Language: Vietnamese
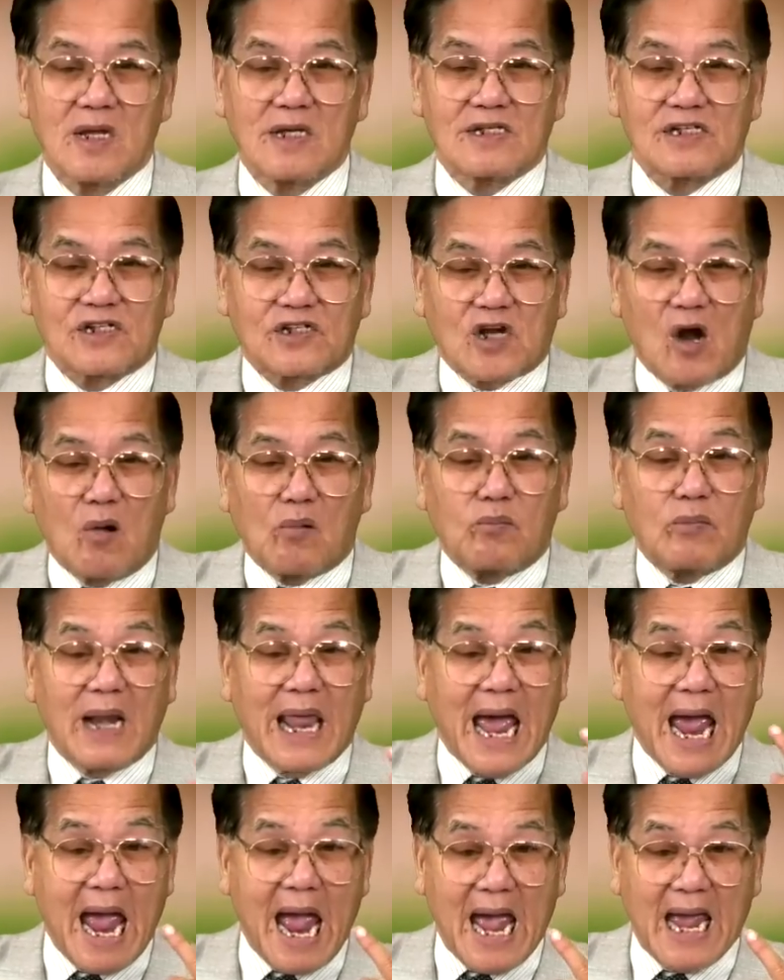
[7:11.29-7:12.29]
Song là
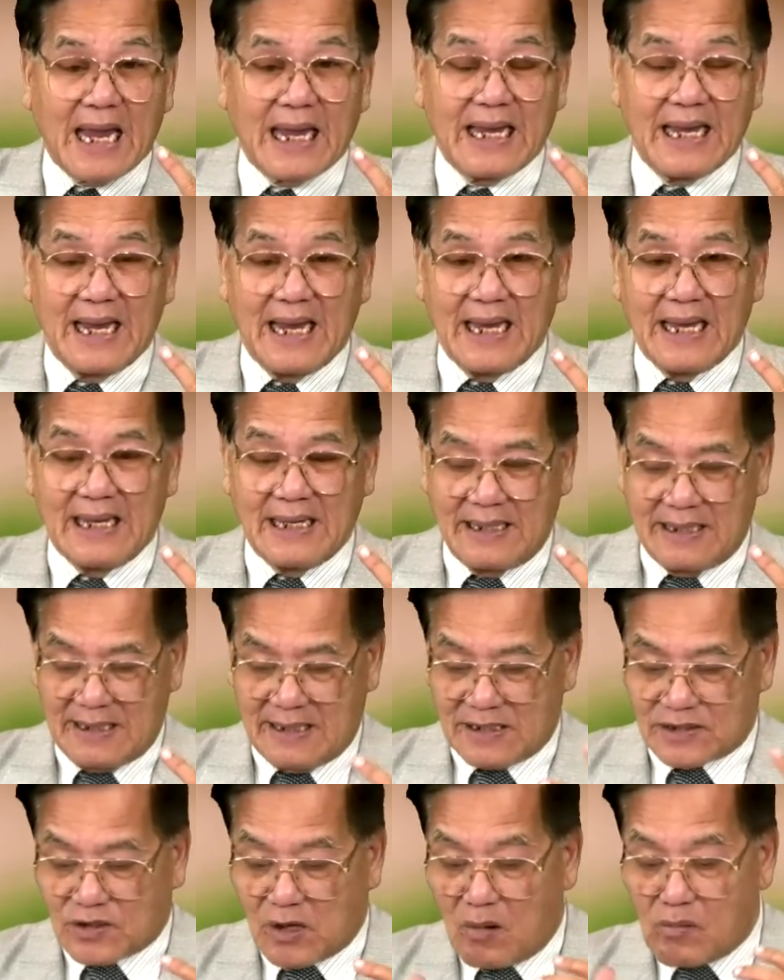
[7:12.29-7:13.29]
hai,
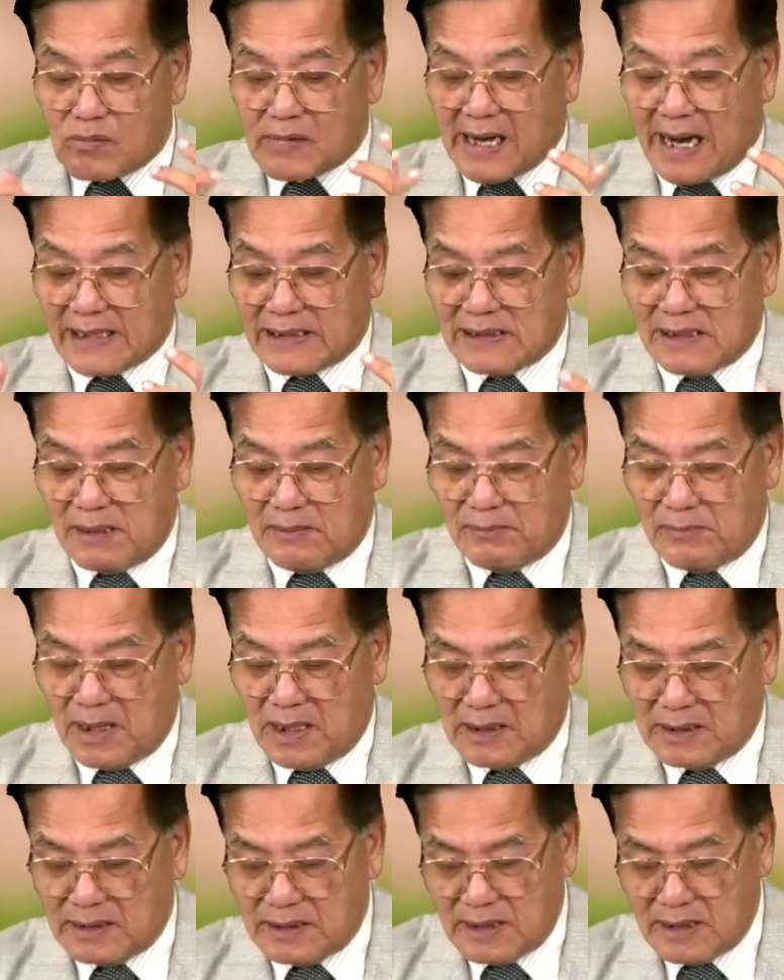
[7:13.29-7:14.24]
song khánh là mừng.